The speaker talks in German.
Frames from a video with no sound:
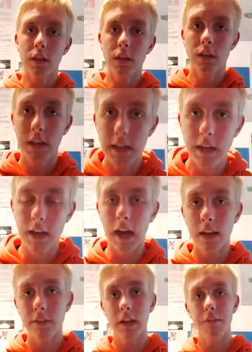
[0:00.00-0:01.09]
Okay,
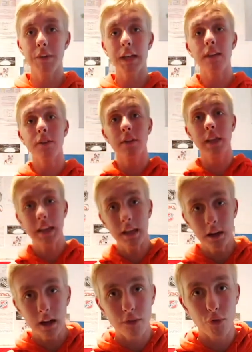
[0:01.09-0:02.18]
alles klar, wir
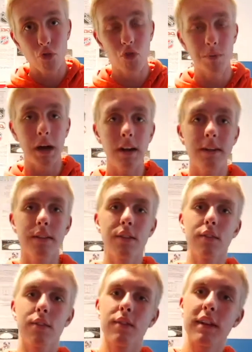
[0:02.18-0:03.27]
registrieren also schon mal,
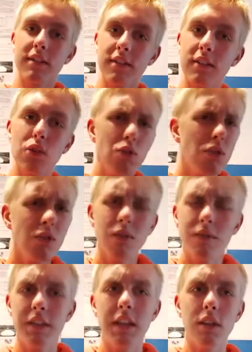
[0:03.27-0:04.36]
dass
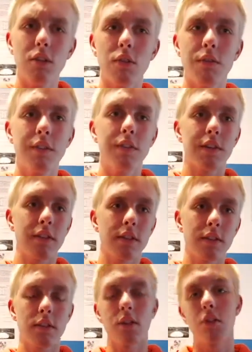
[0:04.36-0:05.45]
irgendwie irgendwie was
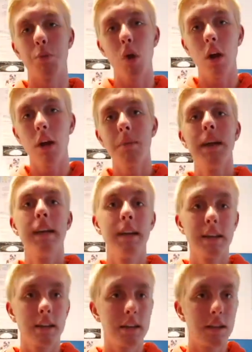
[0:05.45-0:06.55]
ist. Spoiler.
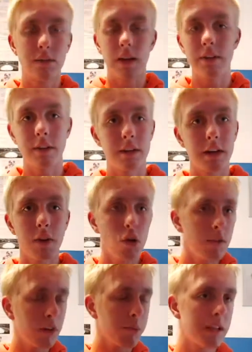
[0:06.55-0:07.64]
G20. Da war
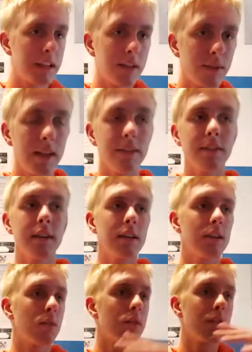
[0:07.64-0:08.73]
irgendwas mit
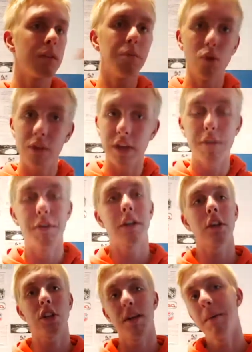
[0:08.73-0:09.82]
G20 und die Polizei fährt
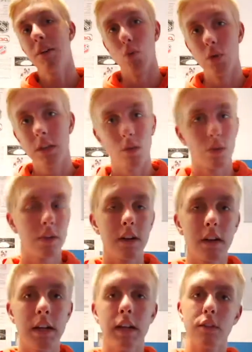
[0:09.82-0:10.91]
da scheinbar durch und
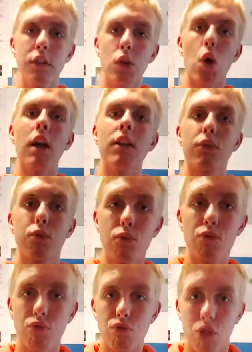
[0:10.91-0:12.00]
äh, sieht auch alles
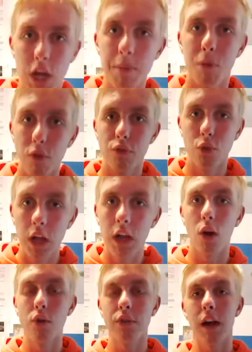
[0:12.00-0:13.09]
sehr professionell aus.